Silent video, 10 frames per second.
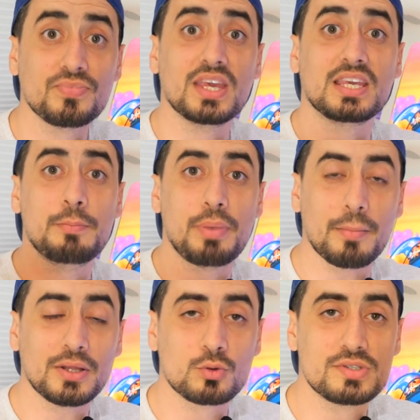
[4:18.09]
et qui
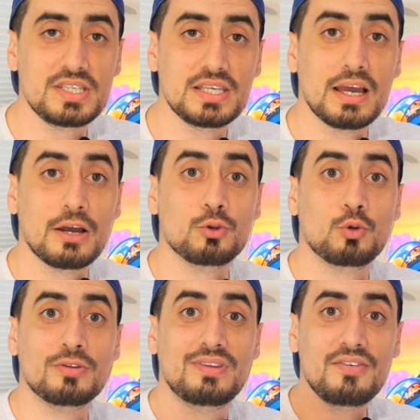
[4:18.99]
permettent aussi
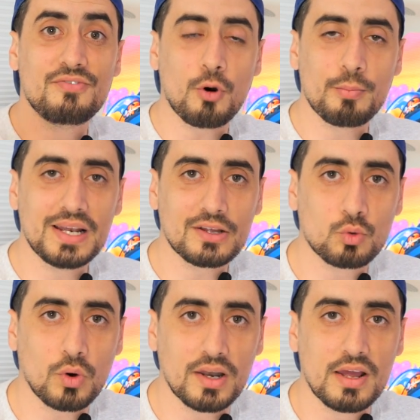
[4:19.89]
de déformer la
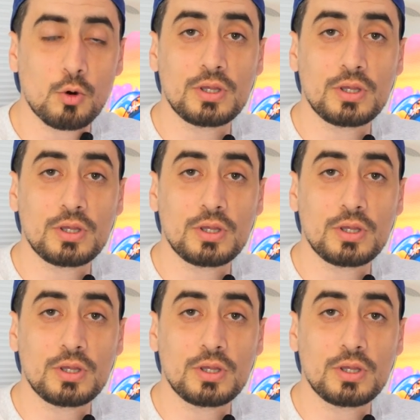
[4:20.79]
toile.